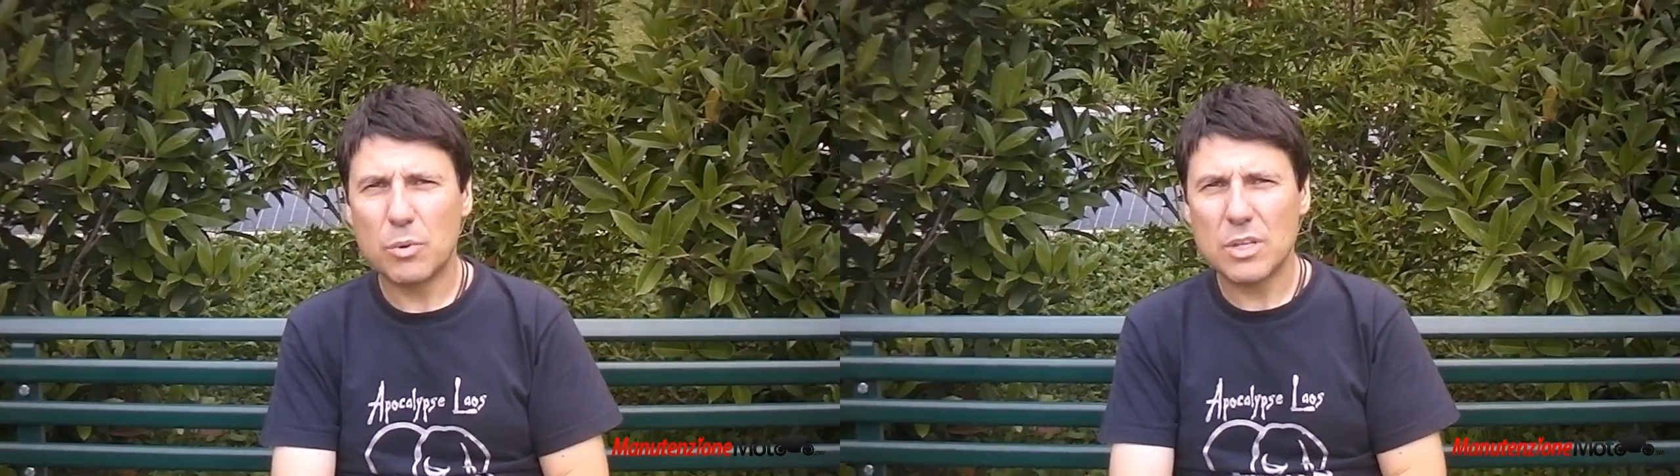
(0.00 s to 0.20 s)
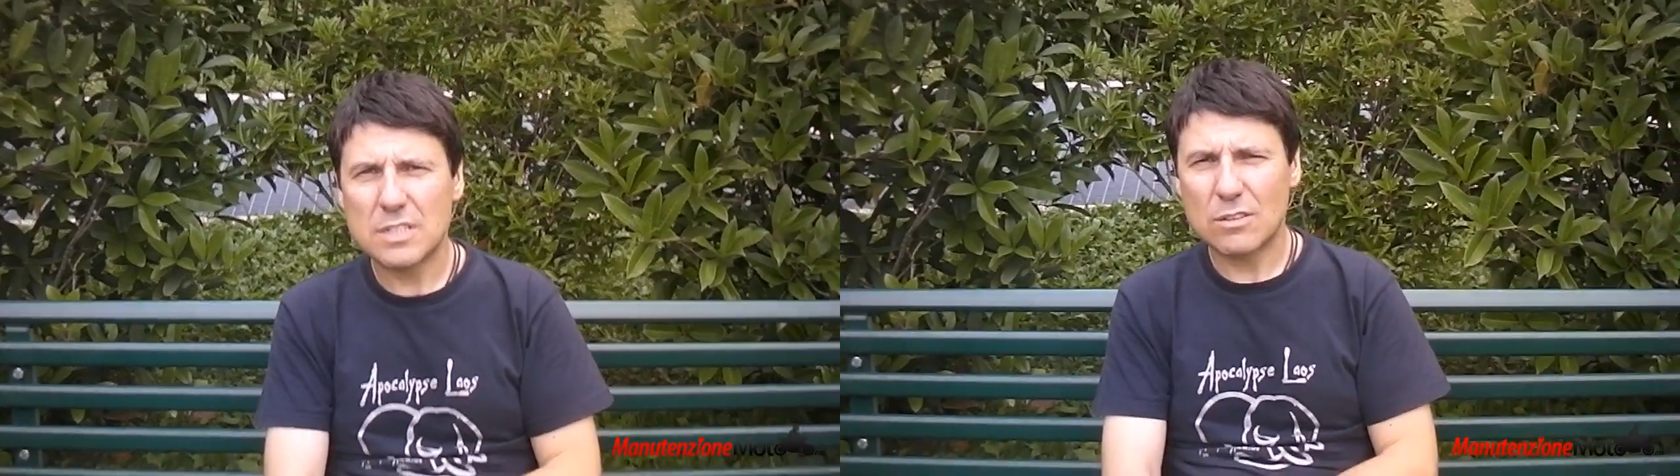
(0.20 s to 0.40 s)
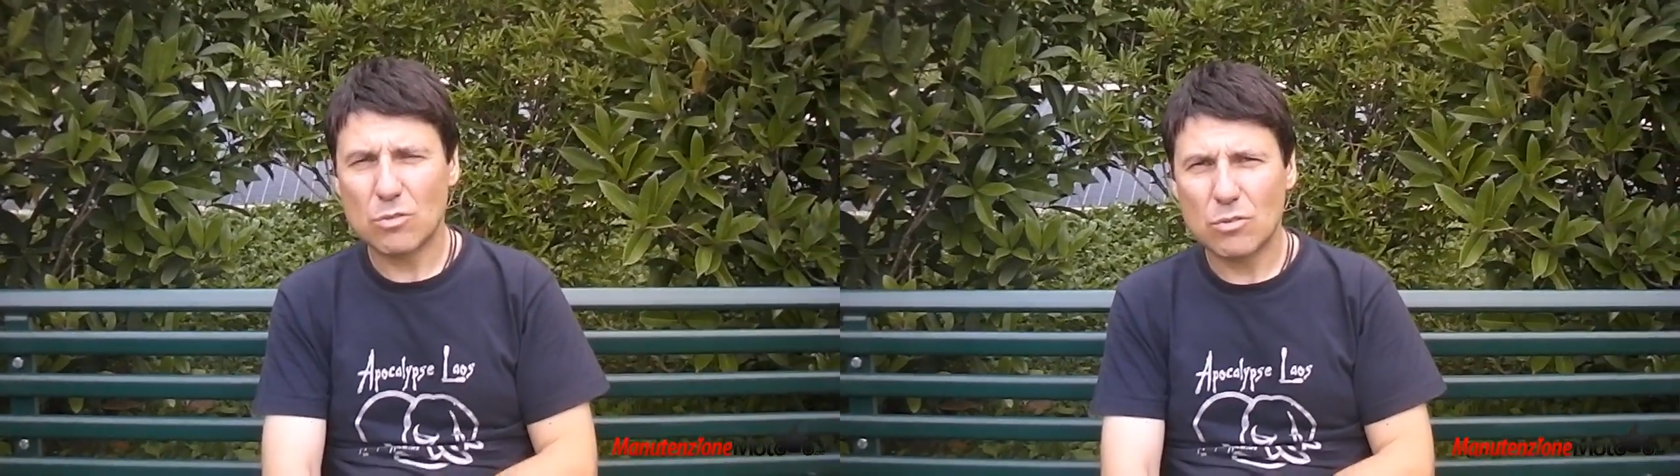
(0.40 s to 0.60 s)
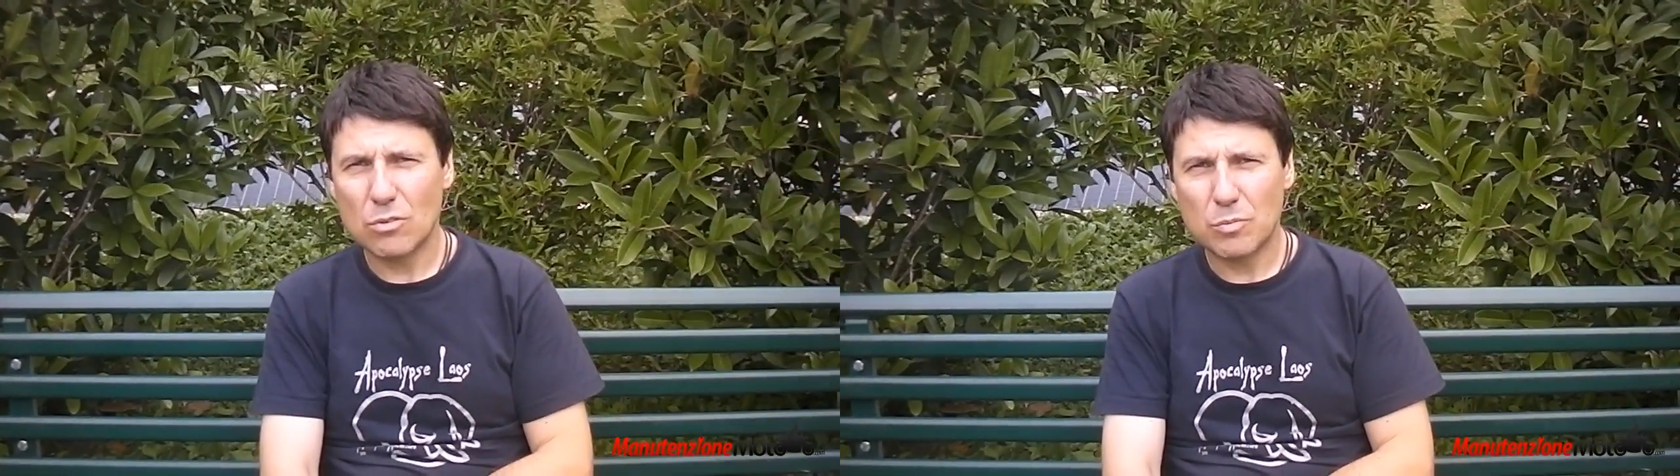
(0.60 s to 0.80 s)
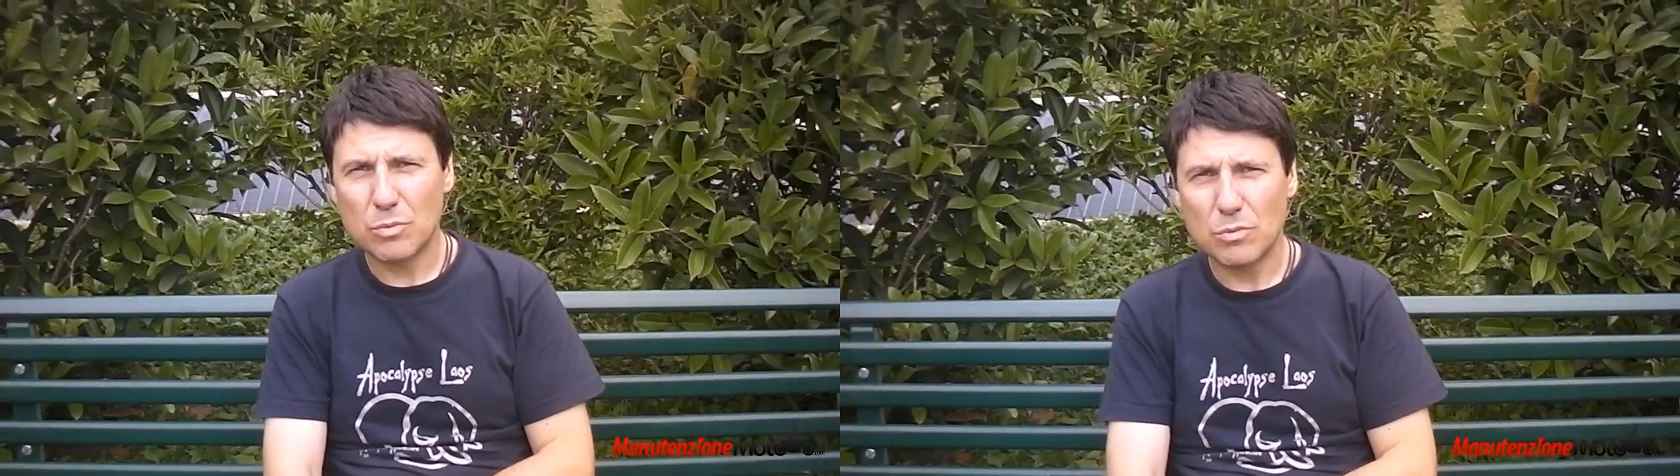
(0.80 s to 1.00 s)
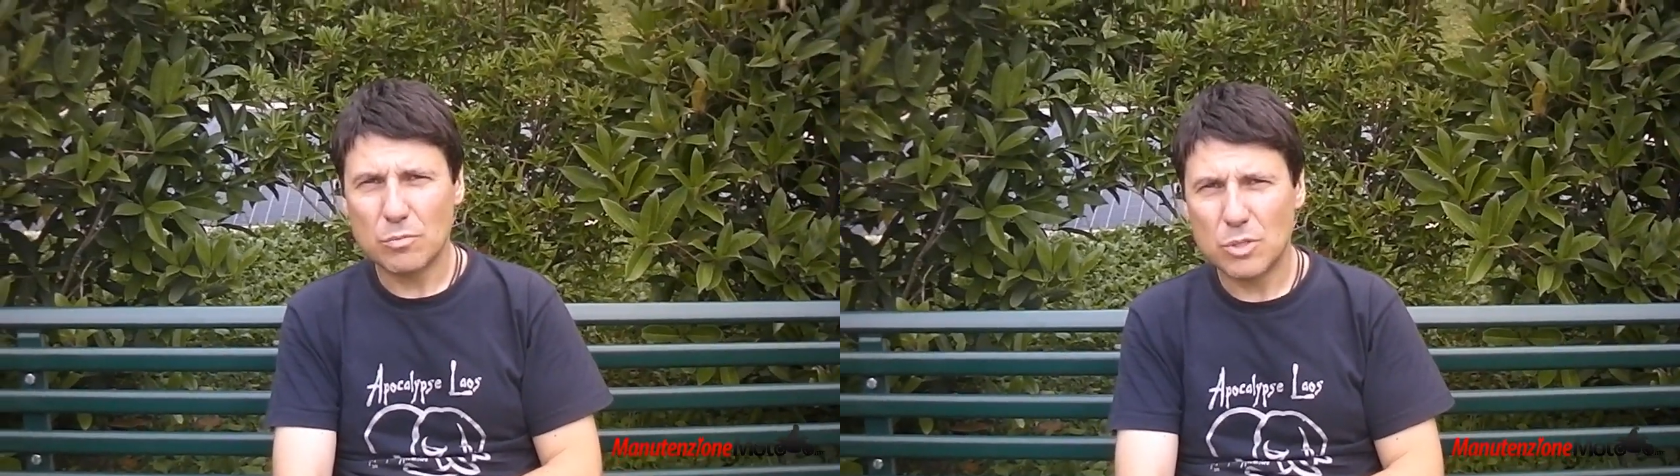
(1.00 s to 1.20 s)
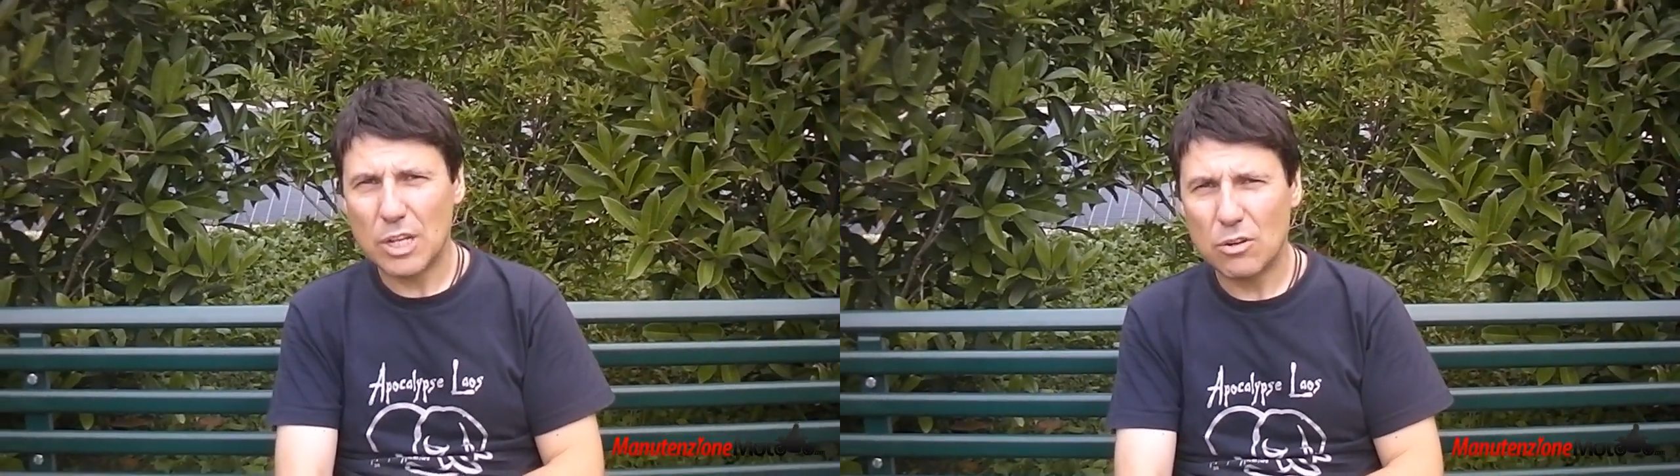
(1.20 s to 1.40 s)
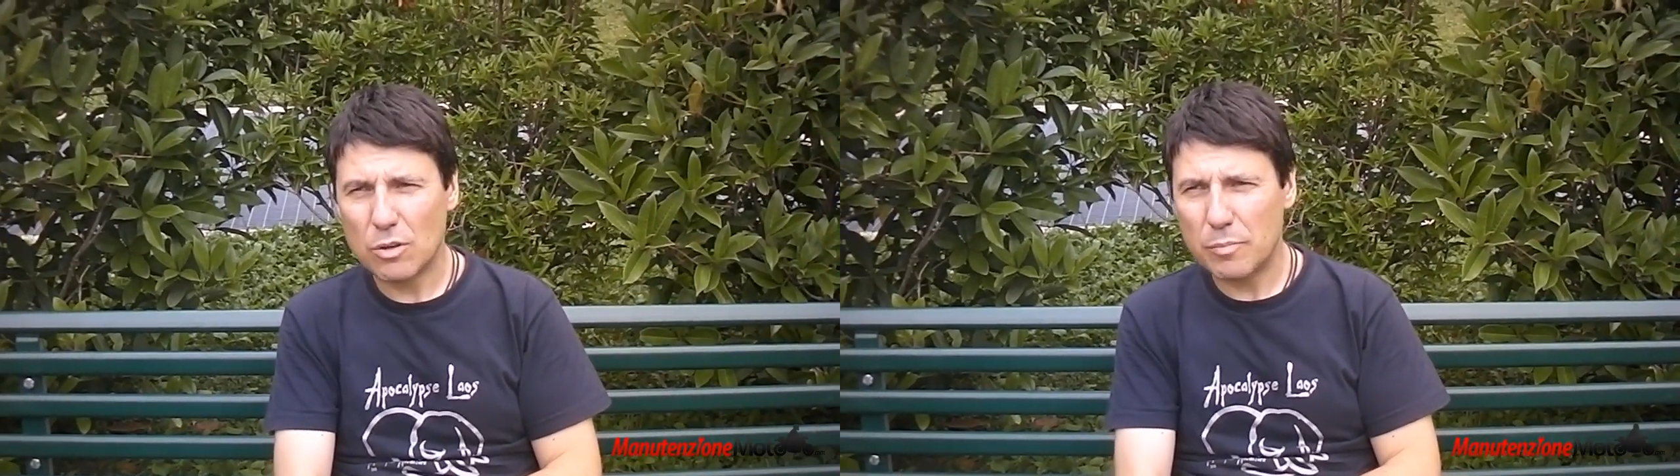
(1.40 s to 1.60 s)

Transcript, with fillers: poi è stato appunto un modello